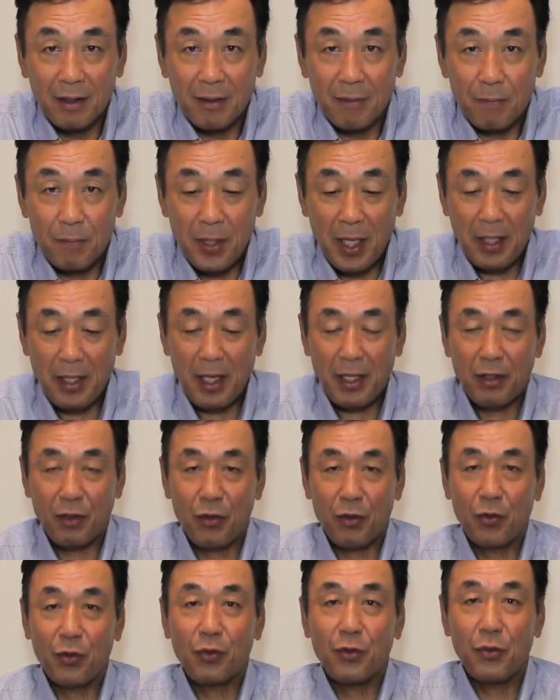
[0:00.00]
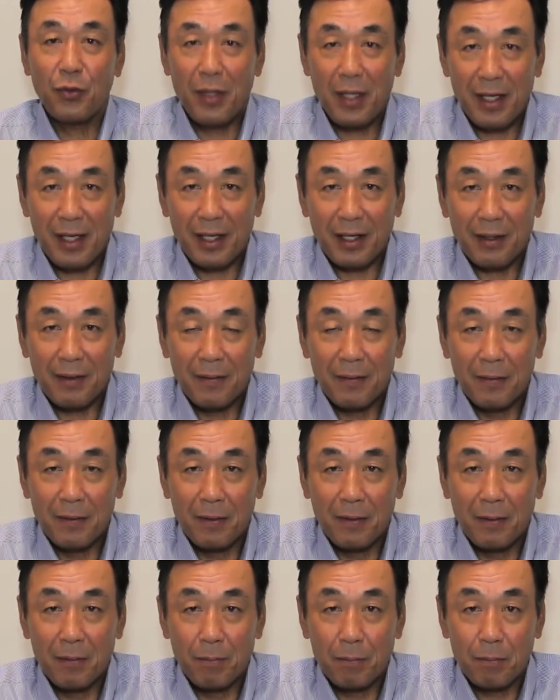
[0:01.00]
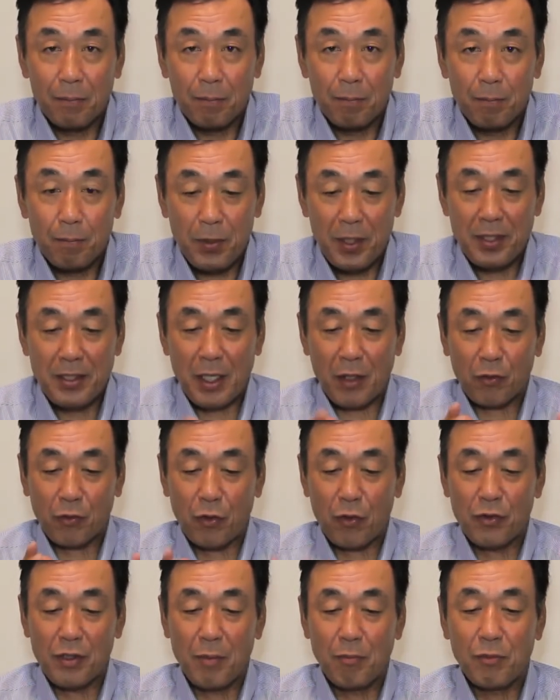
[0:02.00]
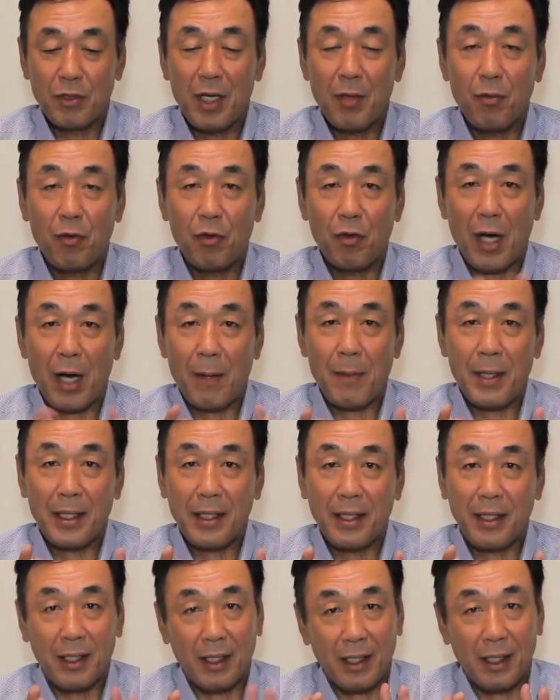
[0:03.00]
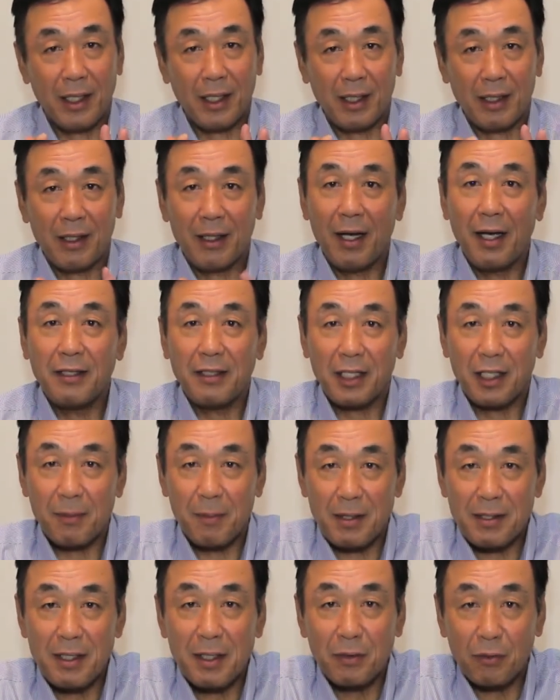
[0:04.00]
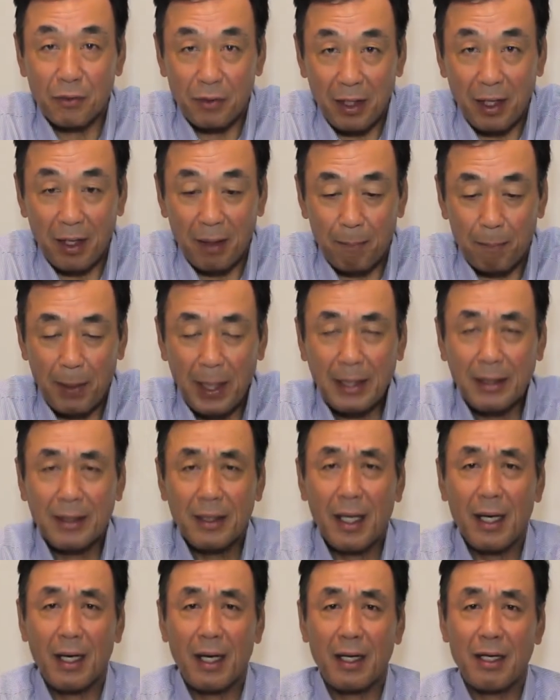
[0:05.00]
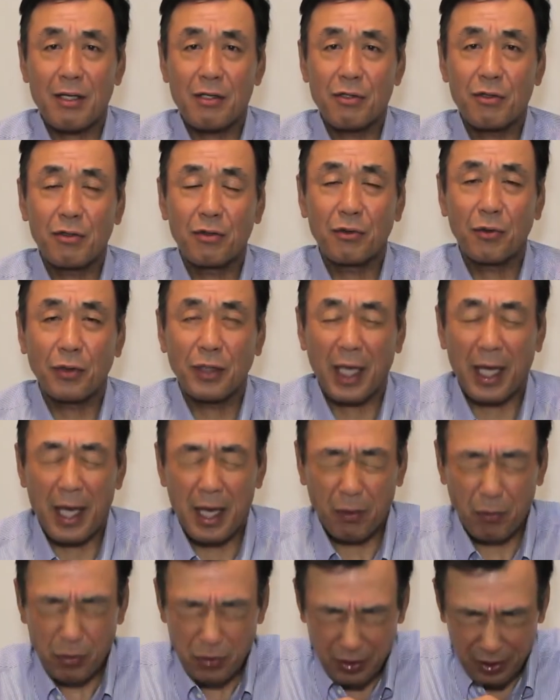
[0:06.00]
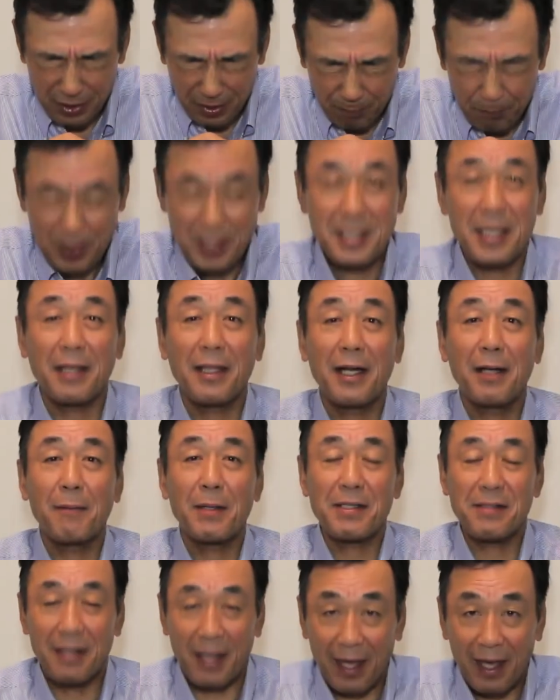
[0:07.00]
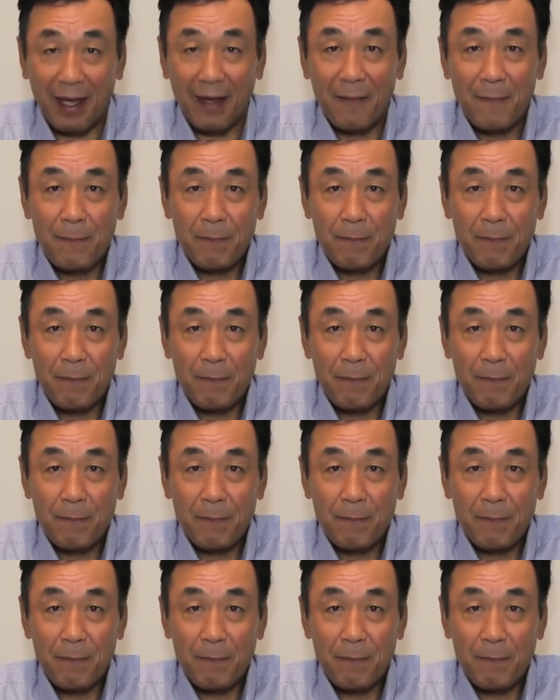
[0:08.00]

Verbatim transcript: 見えないっていうことはピッチャーの当然胸もあまり開いてきませんので、バッターからするとややこしいピッチャーになりますね。